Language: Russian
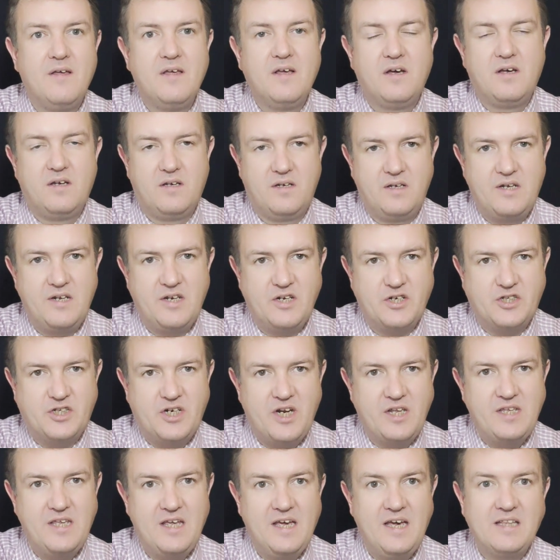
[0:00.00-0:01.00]
э,
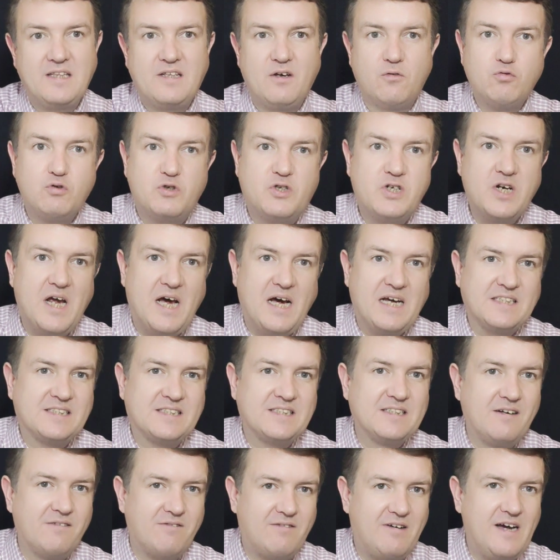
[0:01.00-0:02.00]
решений, это уже
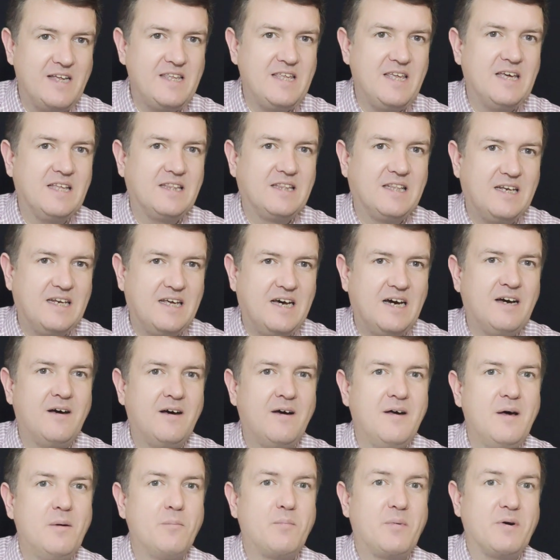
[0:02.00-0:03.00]
основание
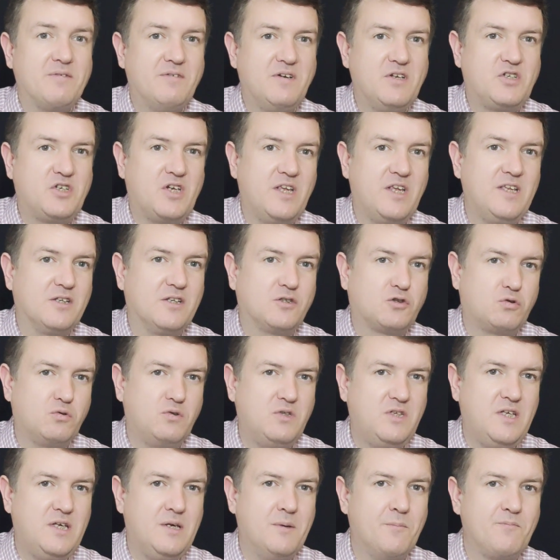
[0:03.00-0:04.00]
для привлечения
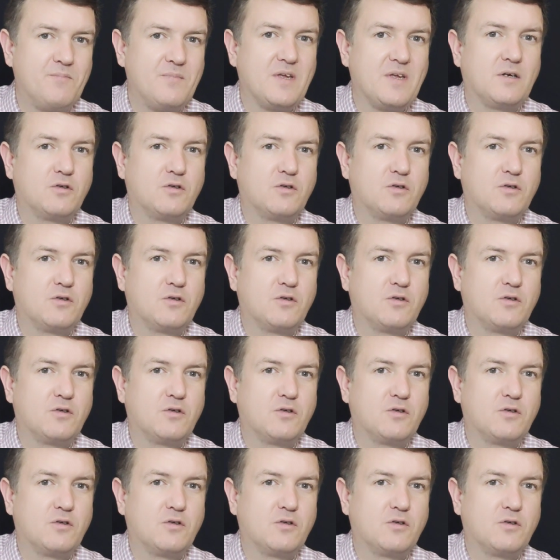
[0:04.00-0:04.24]
судьи